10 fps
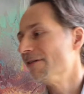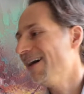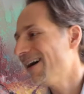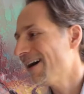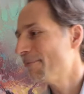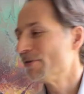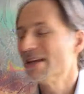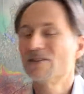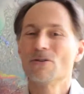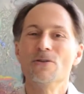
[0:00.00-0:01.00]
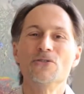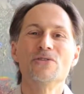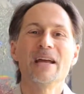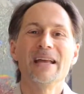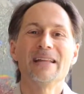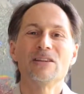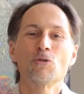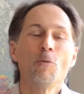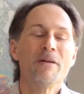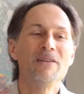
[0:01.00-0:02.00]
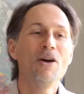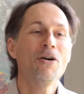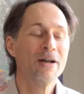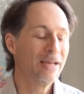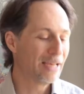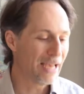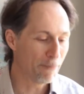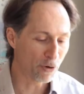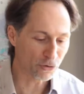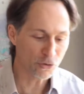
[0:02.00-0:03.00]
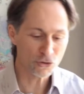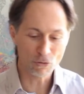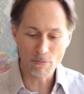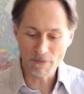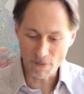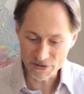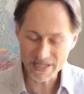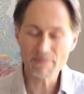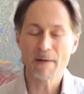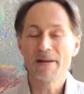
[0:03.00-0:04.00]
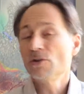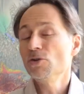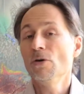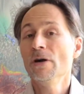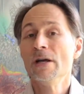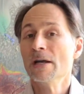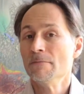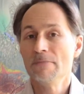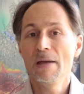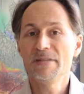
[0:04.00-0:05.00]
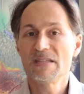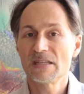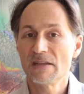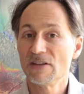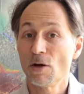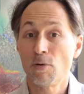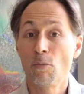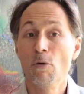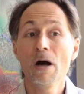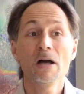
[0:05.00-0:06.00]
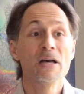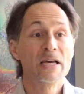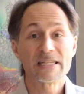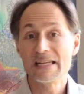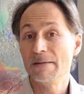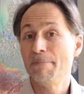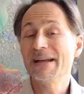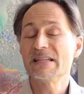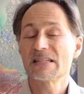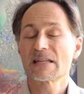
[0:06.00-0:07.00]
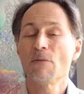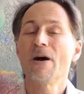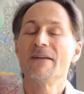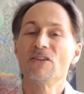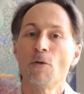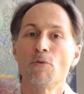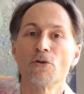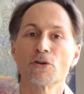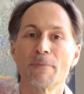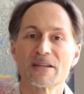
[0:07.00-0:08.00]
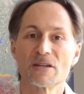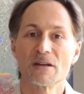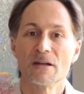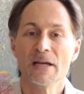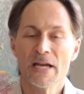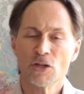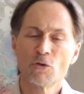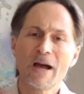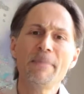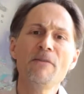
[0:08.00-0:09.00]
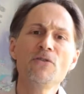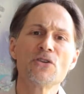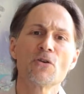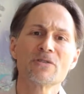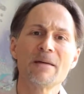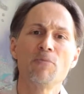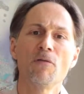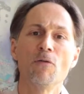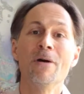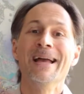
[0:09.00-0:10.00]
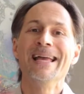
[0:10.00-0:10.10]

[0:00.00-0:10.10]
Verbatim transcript: Ah, peut-être que le sujet est trop évident, et pourtant je dois me forcer à me rappeler que non. Même si c'est évident pour moi, ça n'est pas nécessairement évident pour une autre personne. Donc, rappelez-vous ce concept pour vous.